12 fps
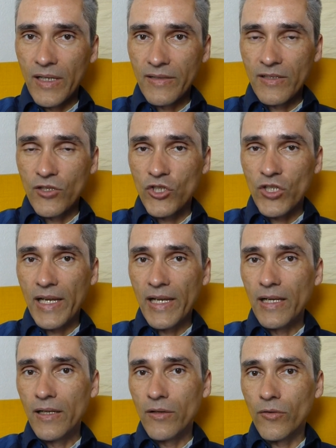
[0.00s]
hat sich
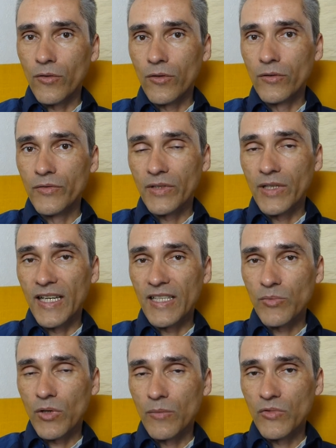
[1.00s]
Shell und
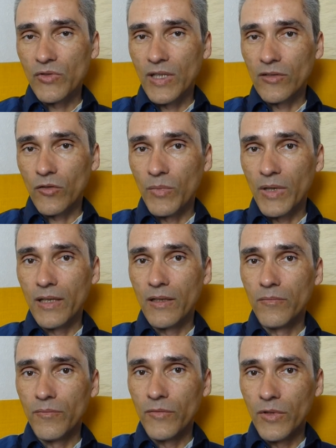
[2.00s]
Gazprom sogar
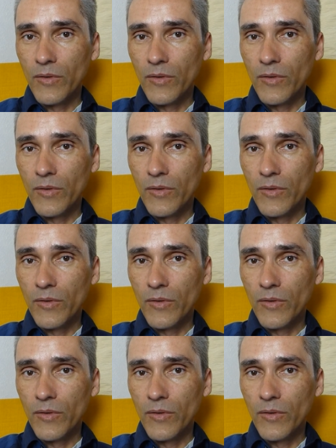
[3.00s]
nochmal ähm,